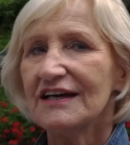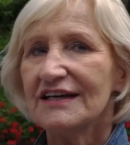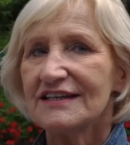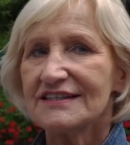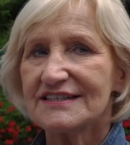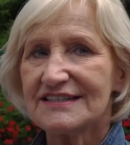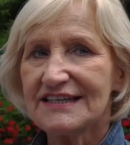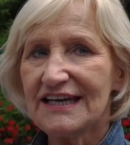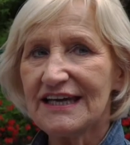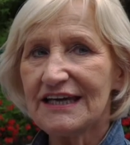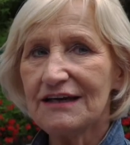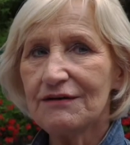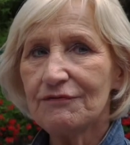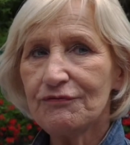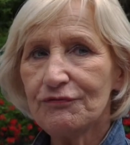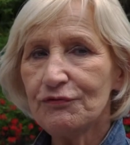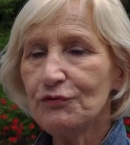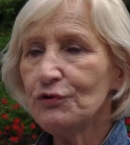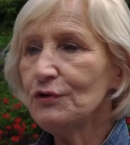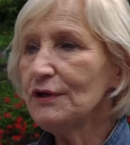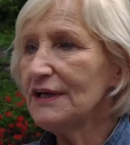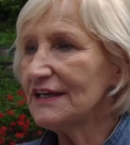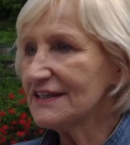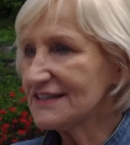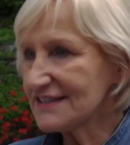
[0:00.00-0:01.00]
sehen
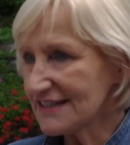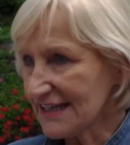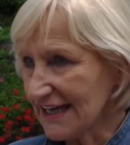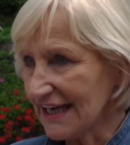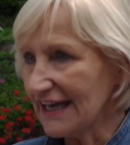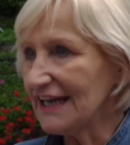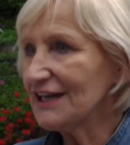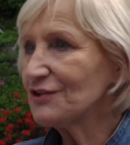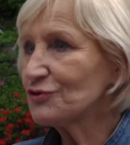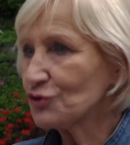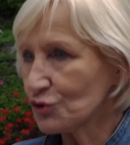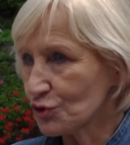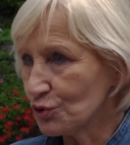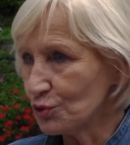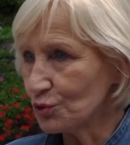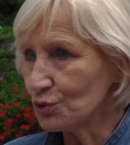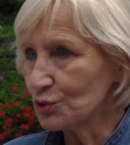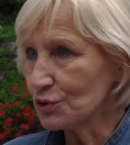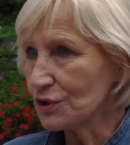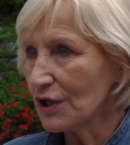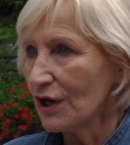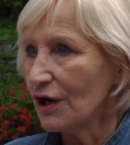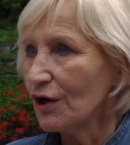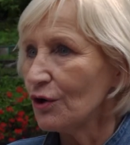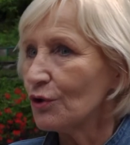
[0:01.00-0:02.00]
viele, es geht
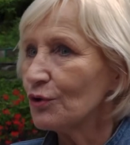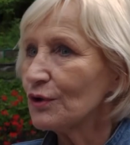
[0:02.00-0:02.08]
gut.